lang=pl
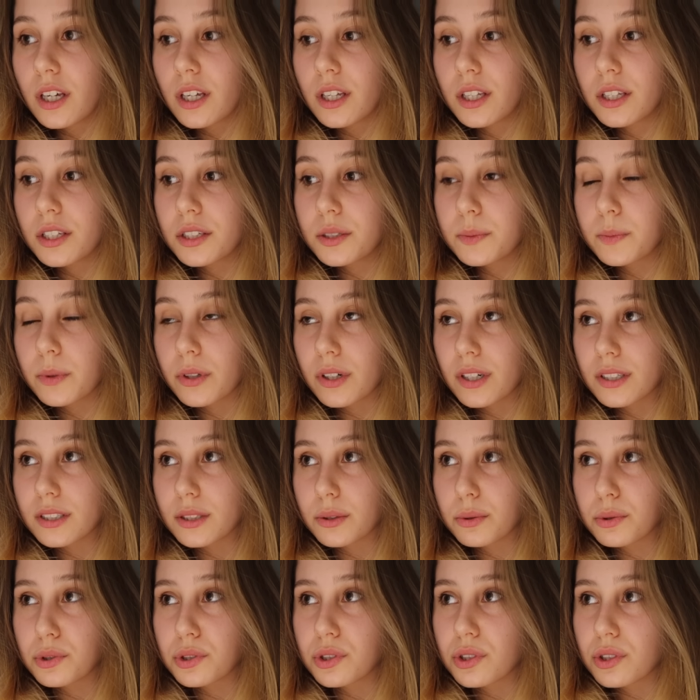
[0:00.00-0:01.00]
i
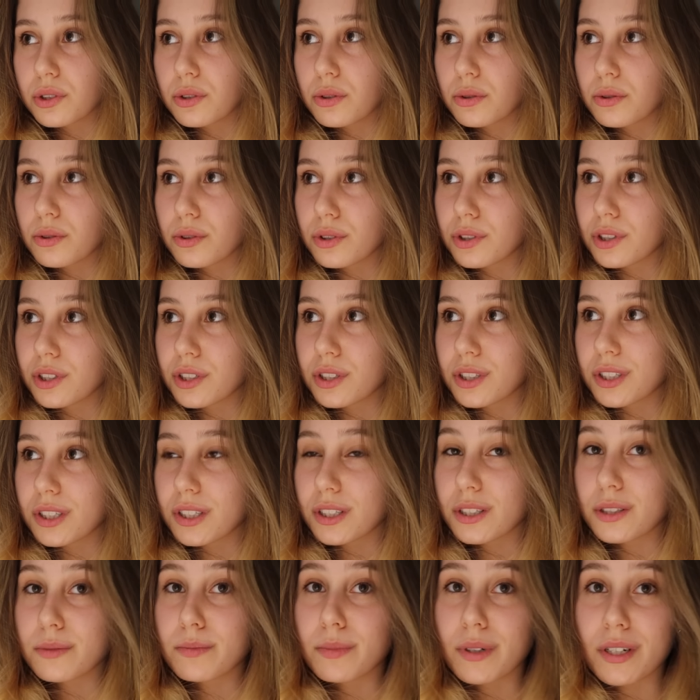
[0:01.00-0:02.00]
okazało się, że to troszeczkę
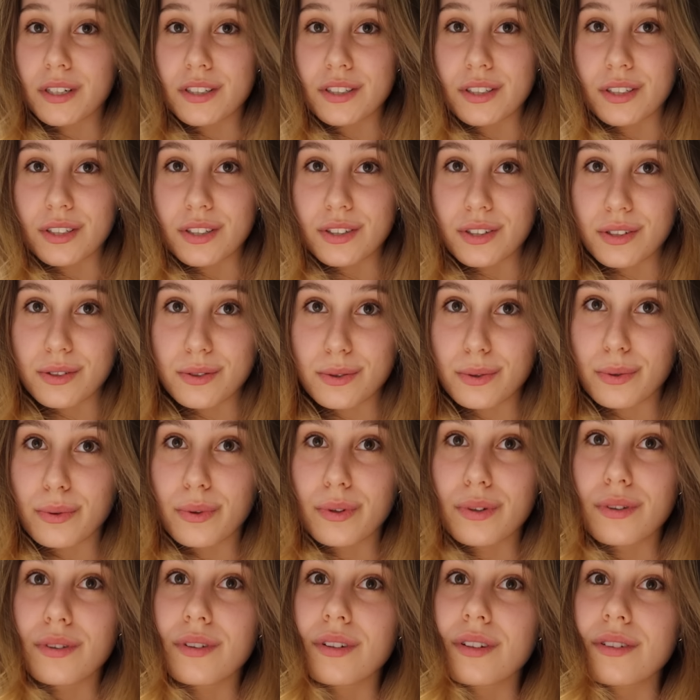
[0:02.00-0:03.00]
jest bardziej
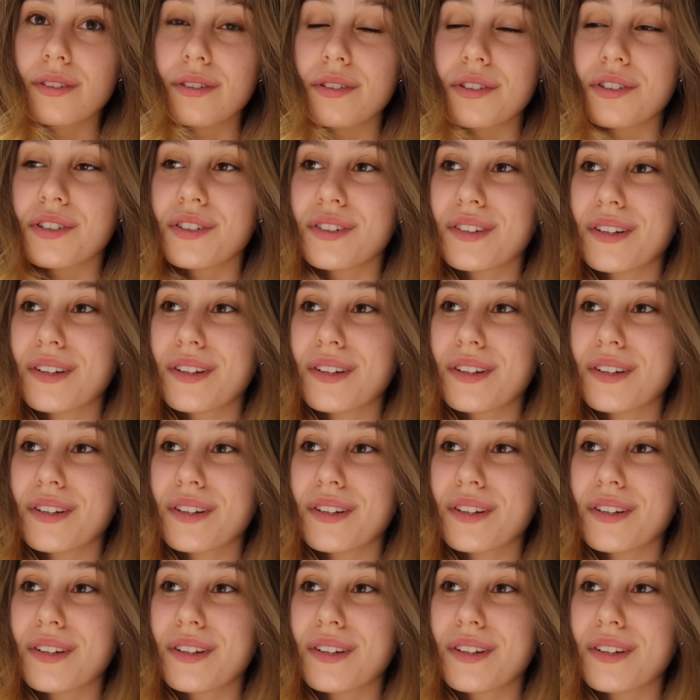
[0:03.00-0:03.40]
czasochłodne niż